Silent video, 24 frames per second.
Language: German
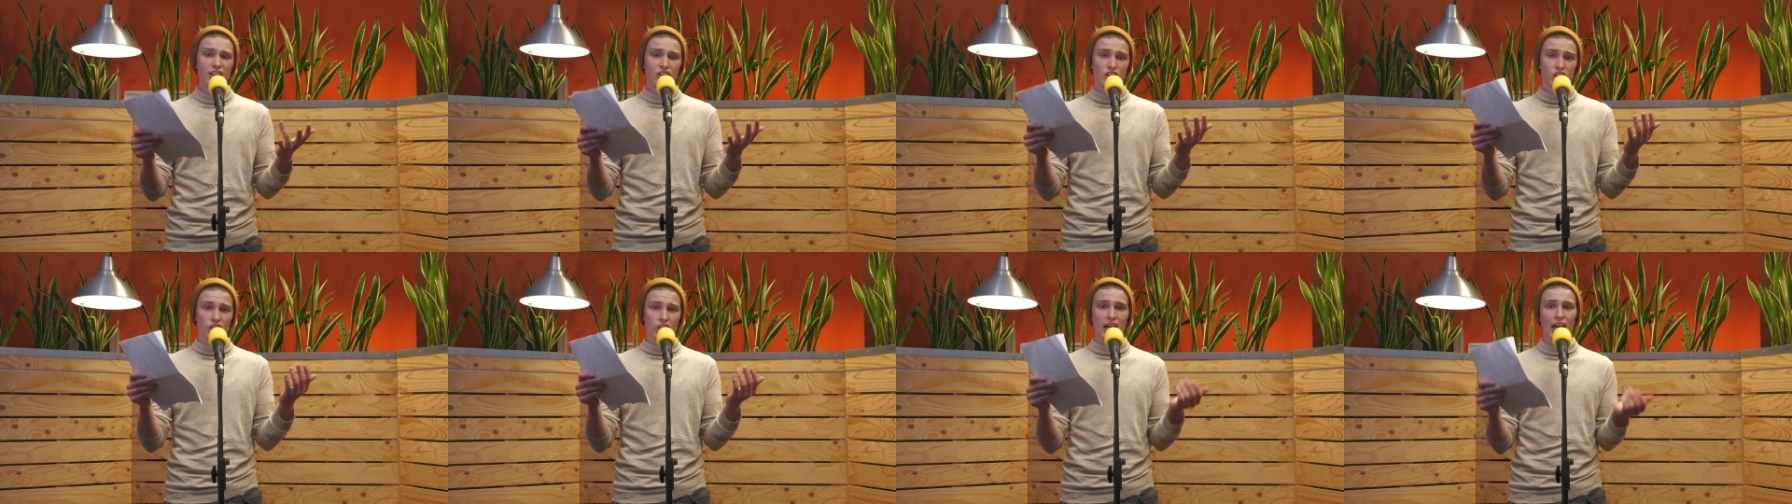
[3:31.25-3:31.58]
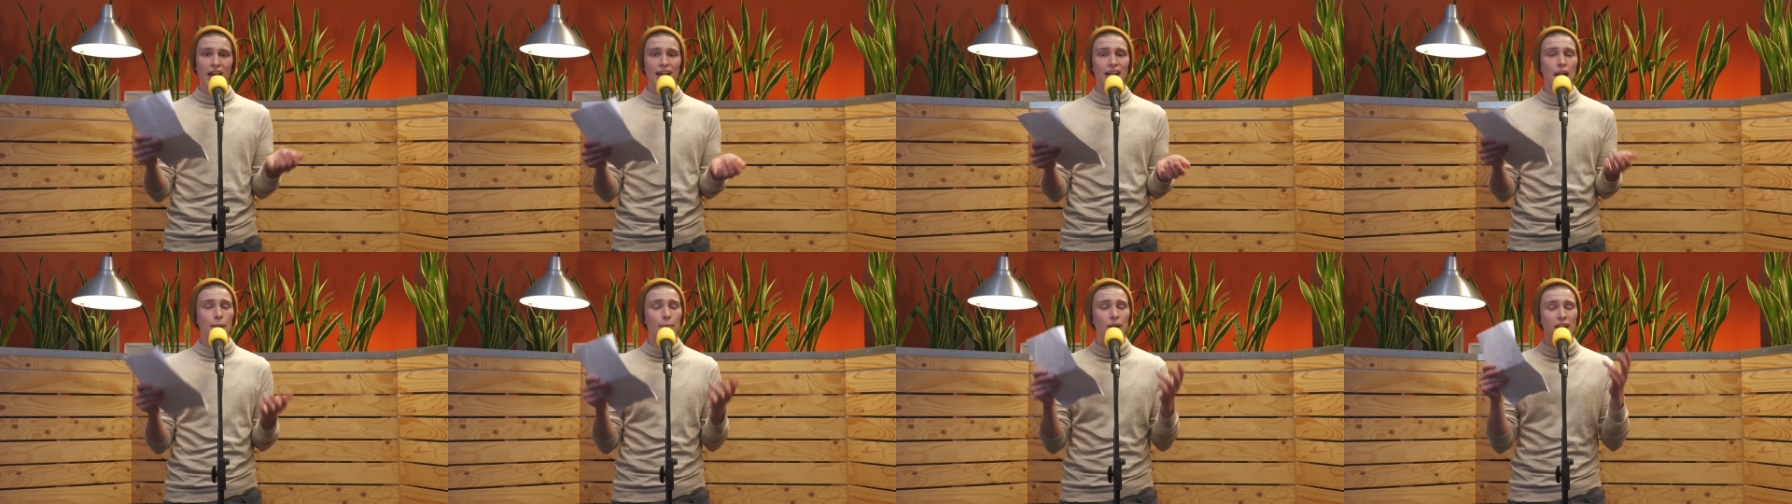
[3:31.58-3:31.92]

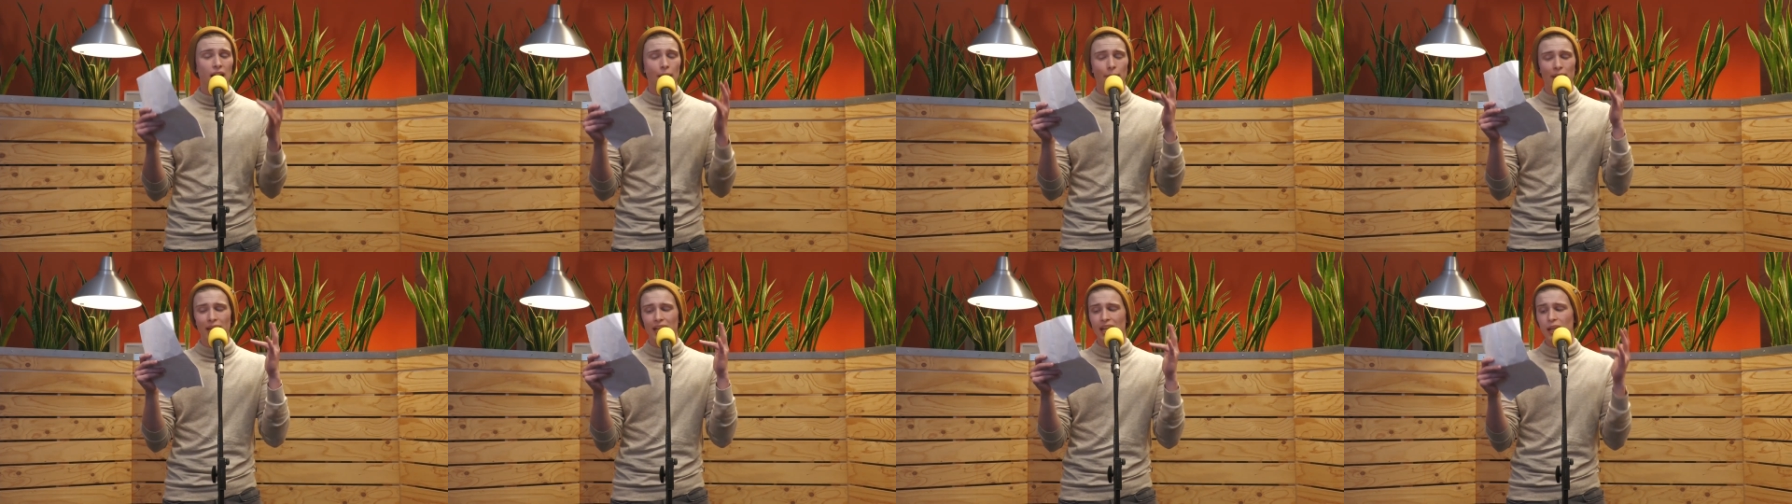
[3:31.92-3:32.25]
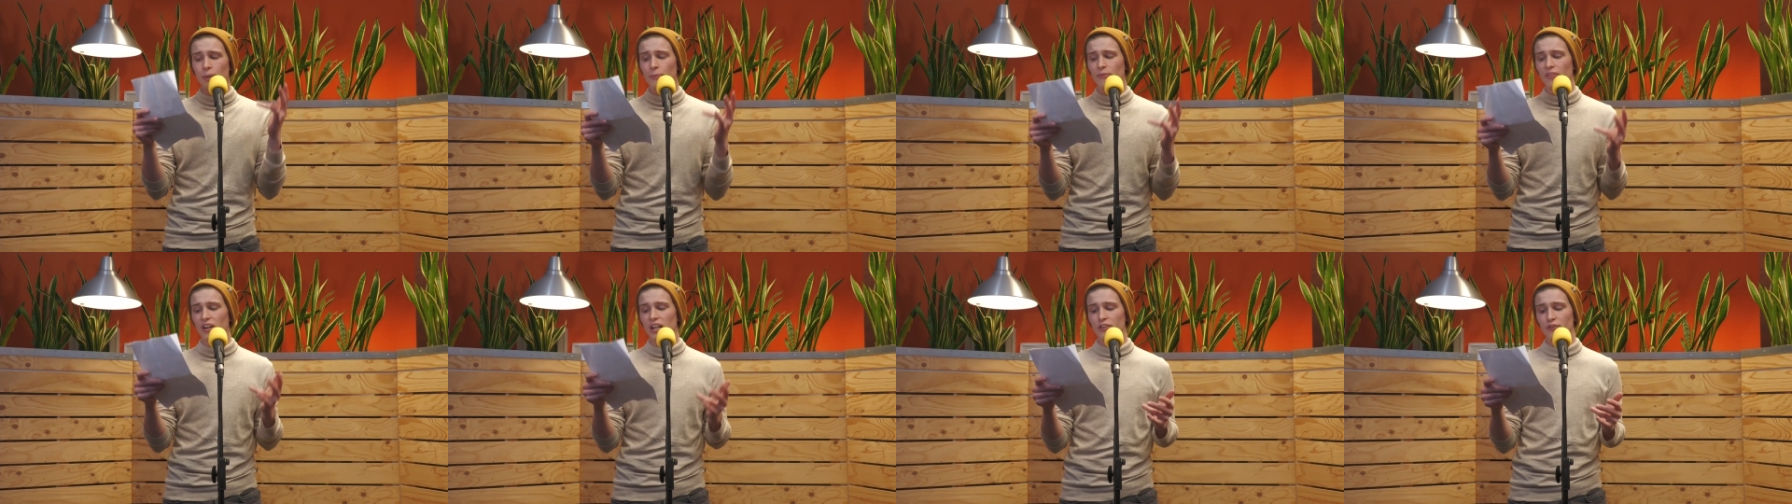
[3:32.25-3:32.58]
schreien, aber dabei
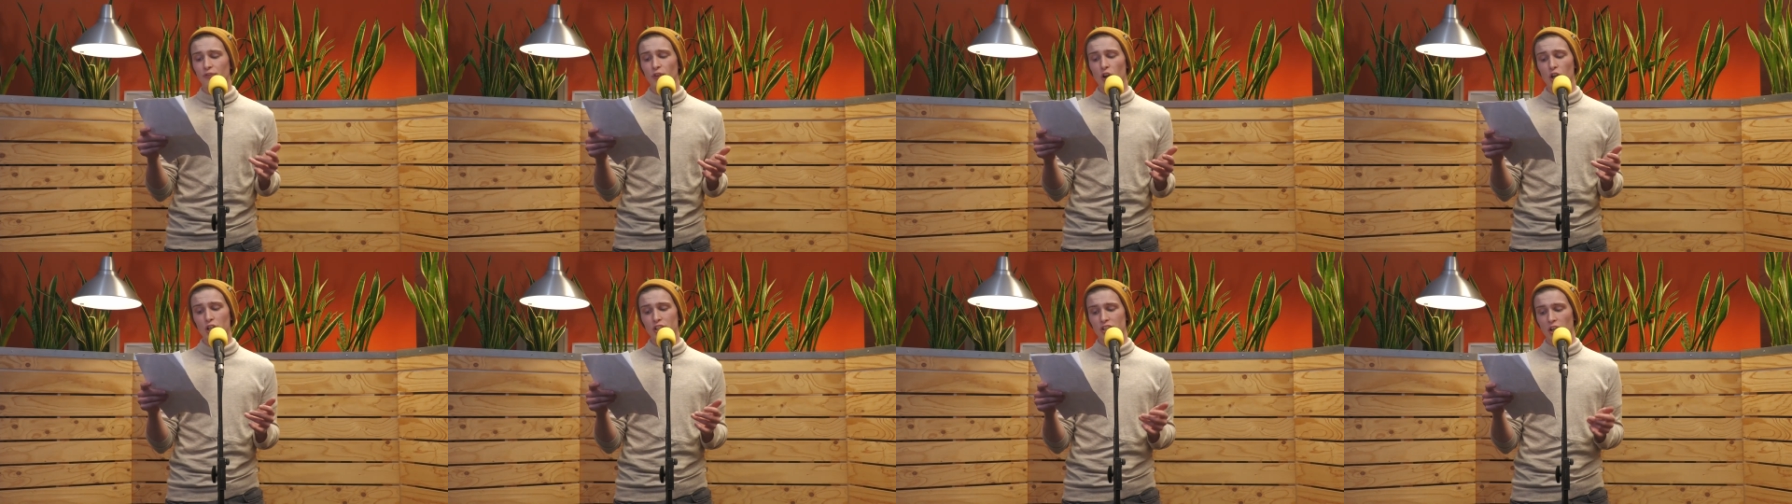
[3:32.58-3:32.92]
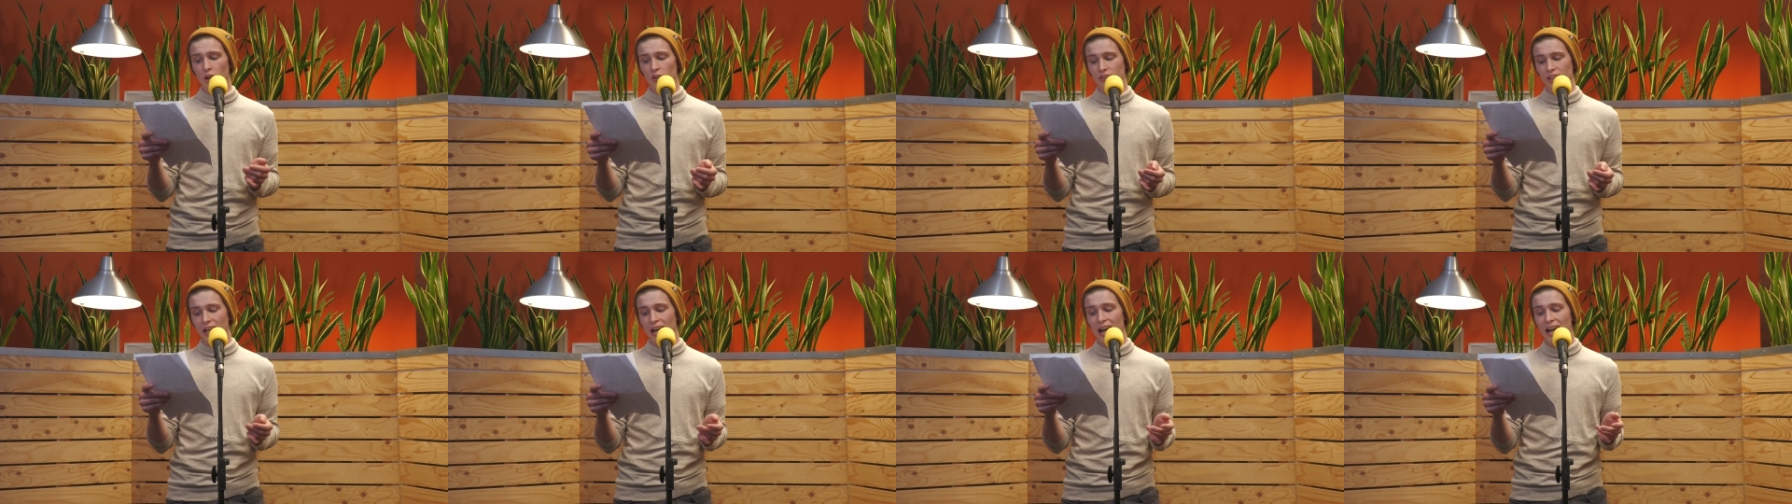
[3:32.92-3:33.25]
ebenfalls
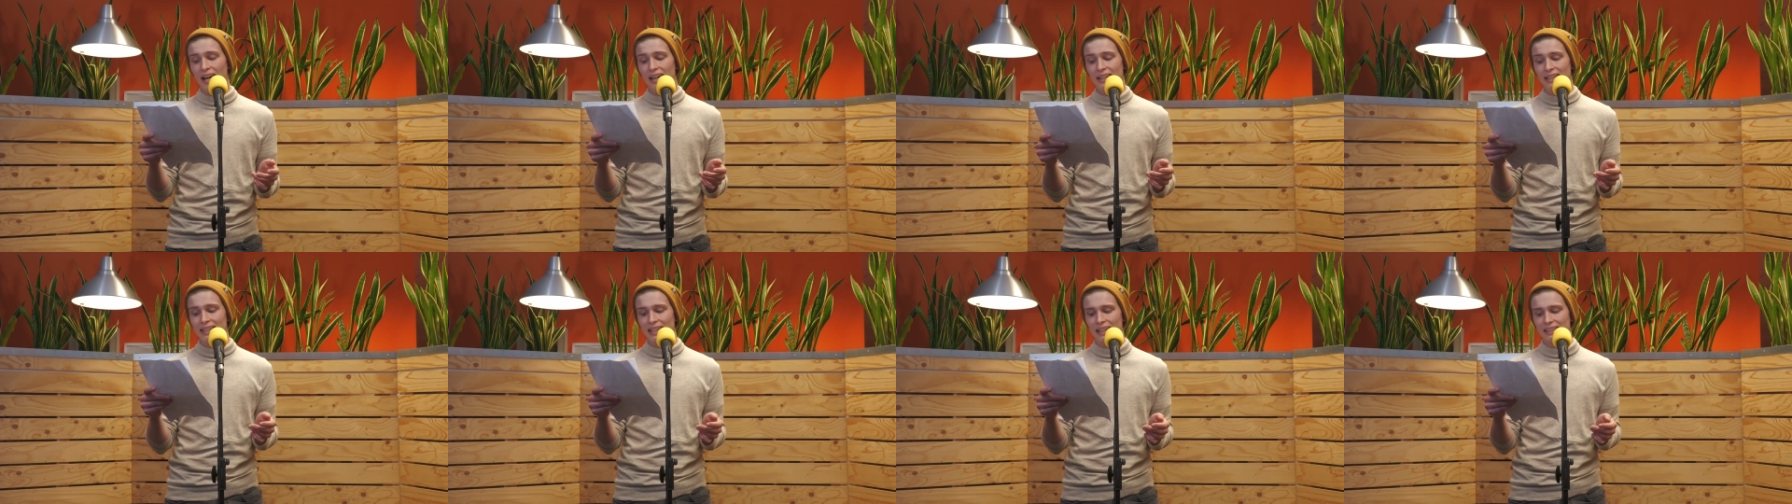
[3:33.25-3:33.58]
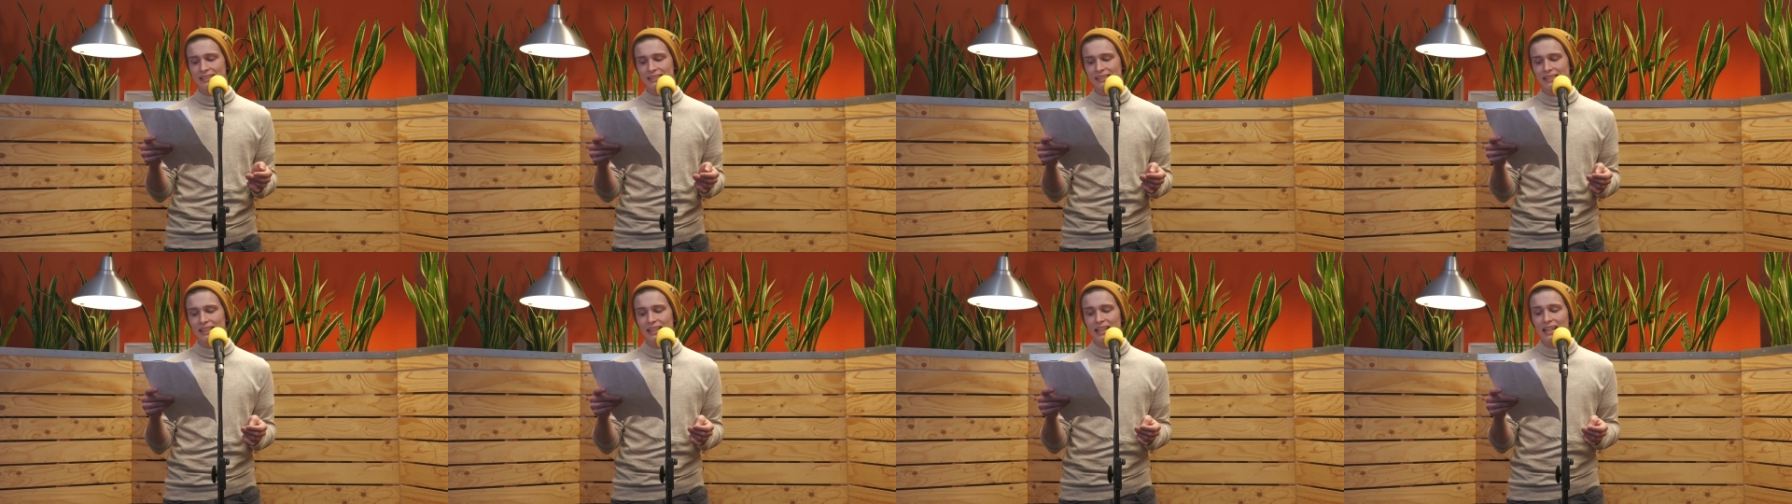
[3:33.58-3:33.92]
völlig außer Acht
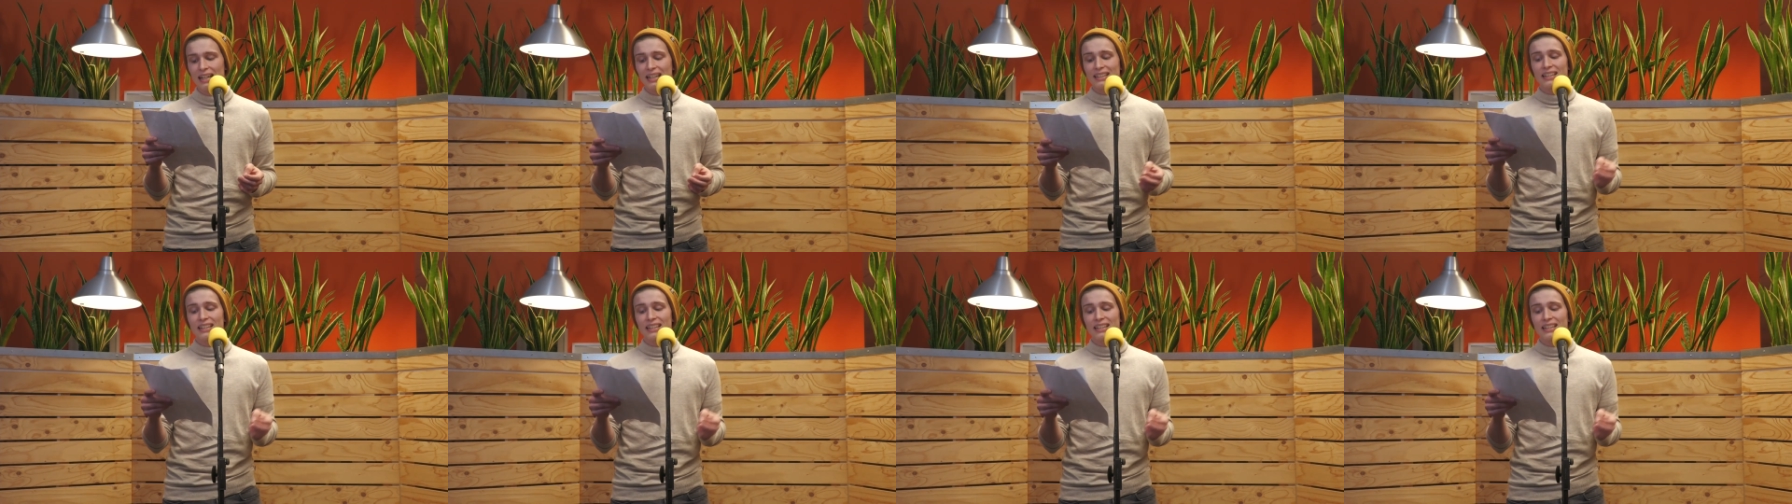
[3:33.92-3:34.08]
lassen,